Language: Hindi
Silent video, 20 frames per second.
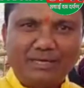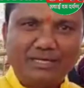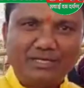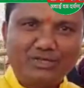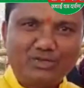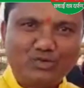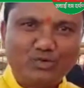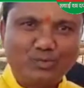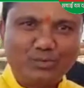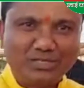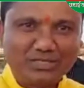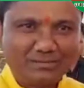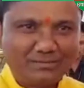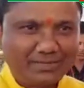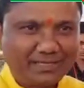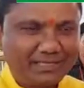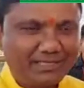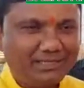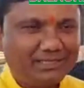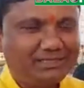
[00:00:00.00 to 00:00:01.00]
मई चौबीस
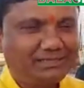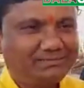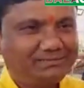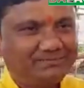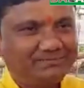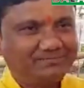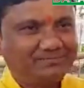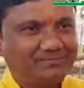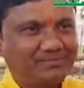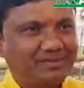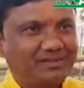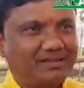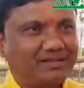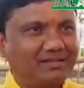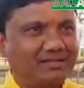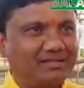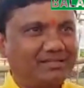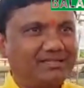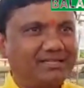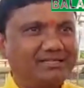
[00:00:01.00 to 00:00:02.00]
मई
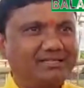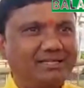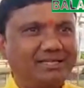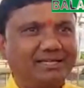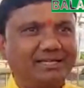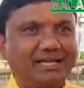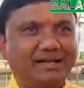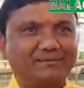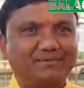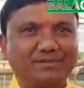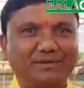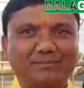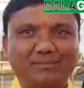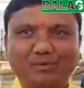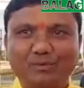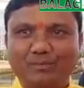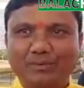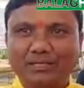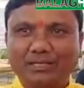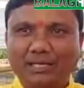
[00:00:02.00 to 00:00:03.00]
जैसे कि आप
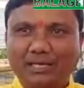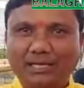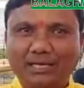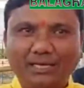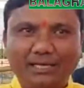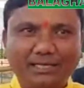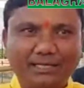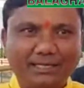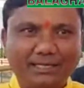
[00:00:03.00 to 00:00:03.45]
सबको पता है